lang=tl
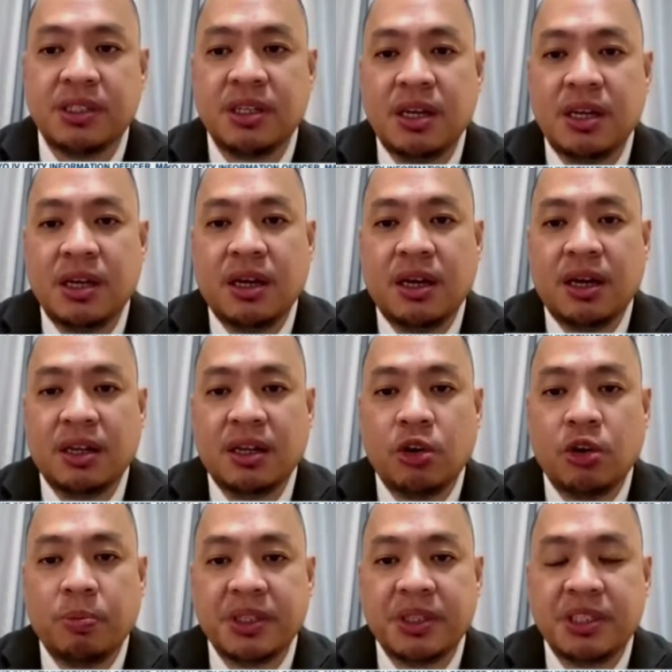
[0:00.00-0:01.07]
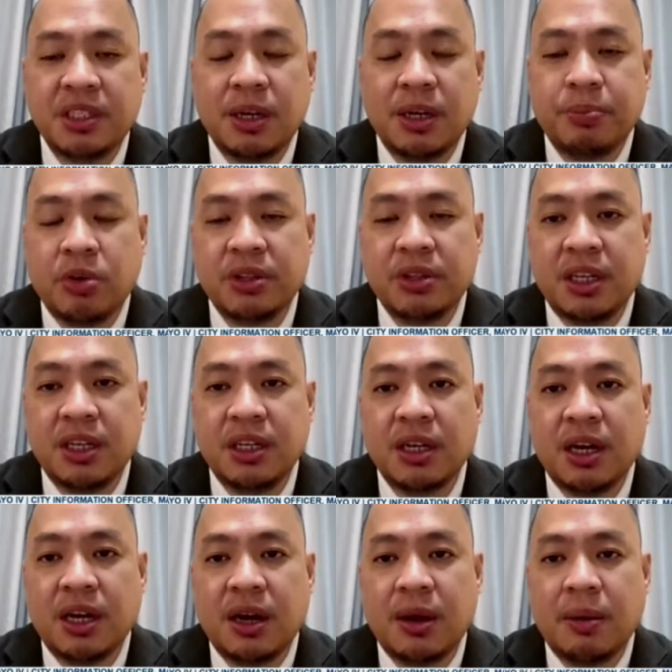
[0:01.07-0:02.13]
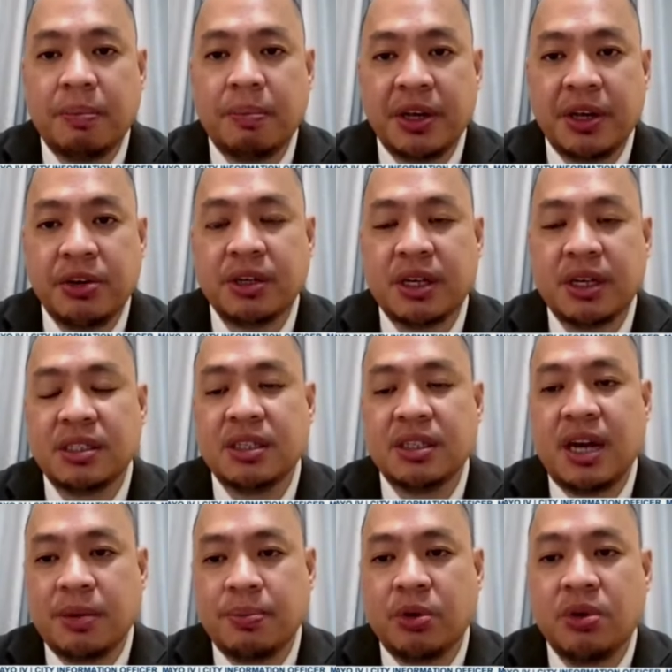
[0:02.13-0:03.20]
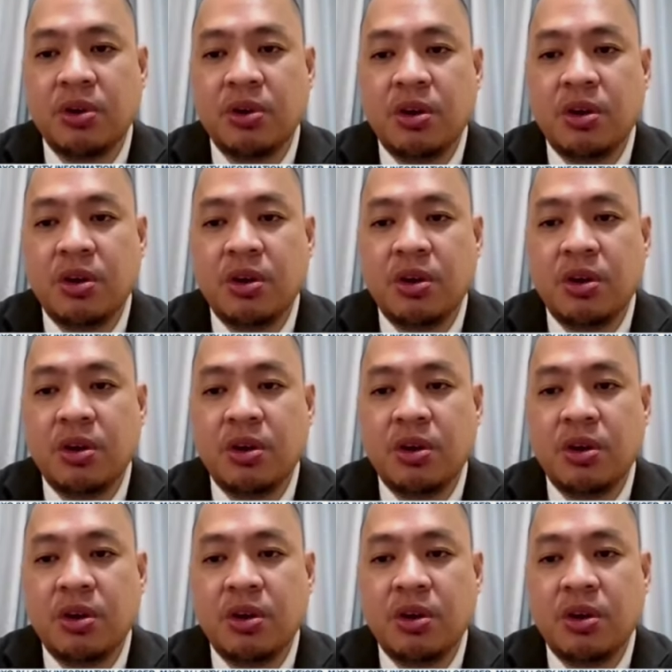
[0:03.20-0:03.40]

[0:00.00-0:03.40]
uh, sa opisina po ni uh, Mayor Chris Garbo.